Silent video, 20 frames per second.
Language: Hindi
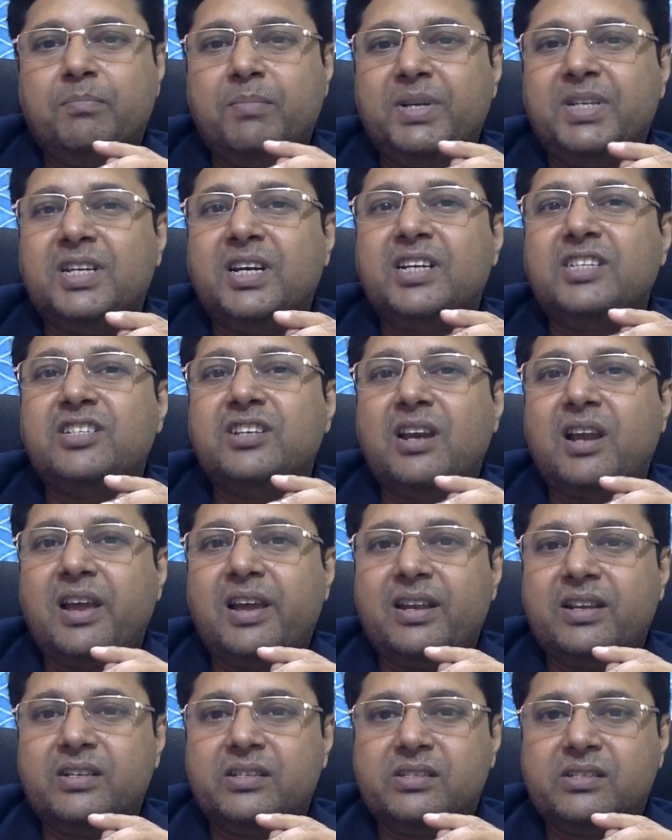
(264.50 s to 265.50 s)
बजाज
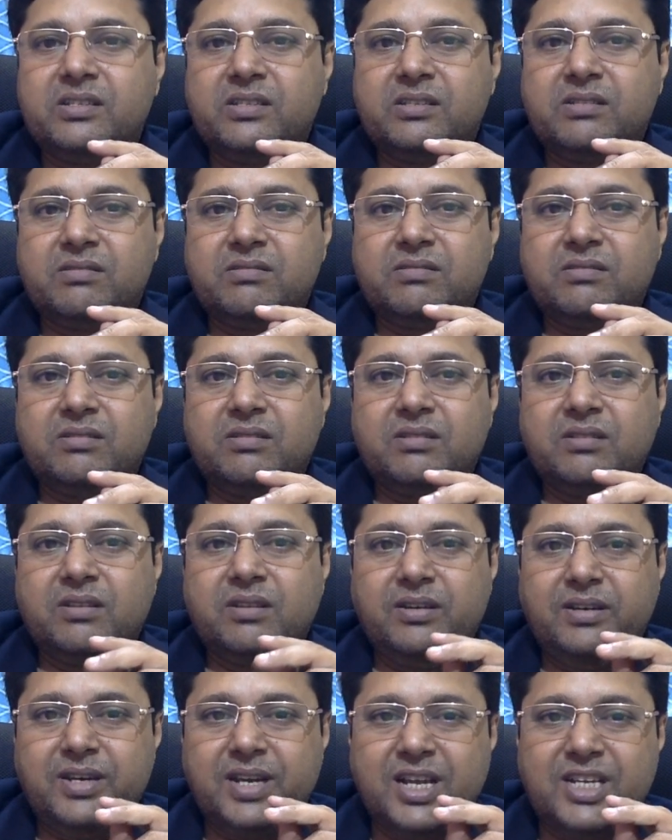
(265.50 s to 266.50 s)
अलायंस
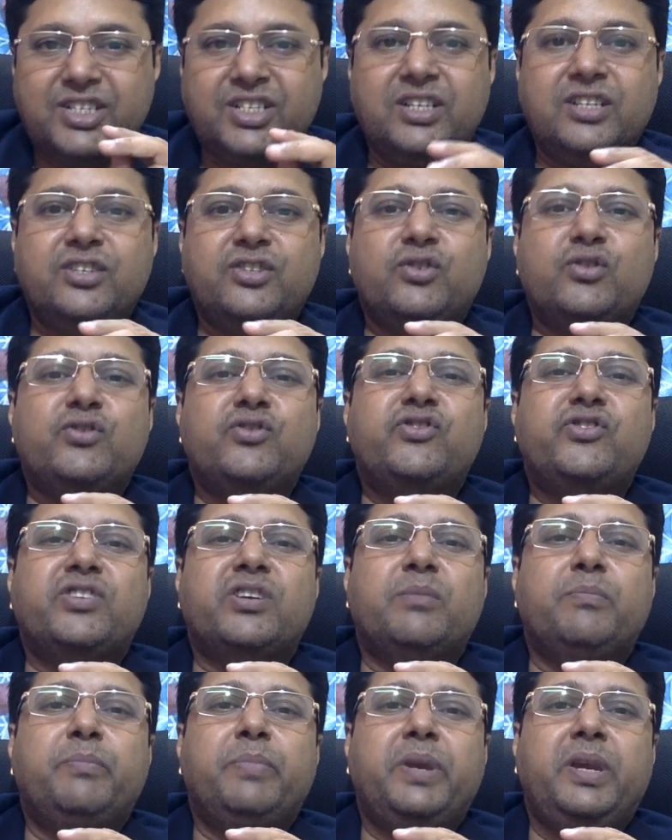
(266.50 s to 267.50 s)
नेशनल इंश्योरेंस
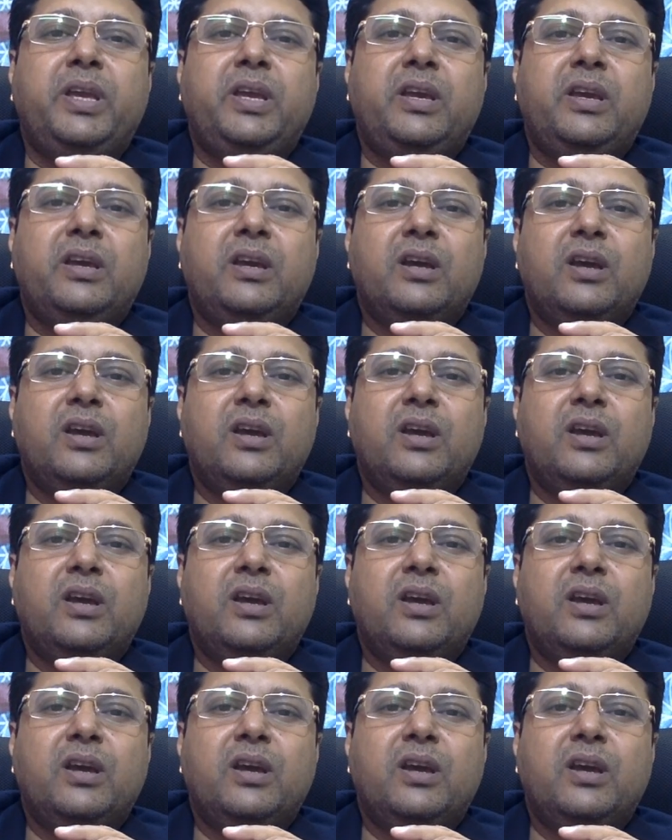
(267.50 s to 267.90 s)
कंपनी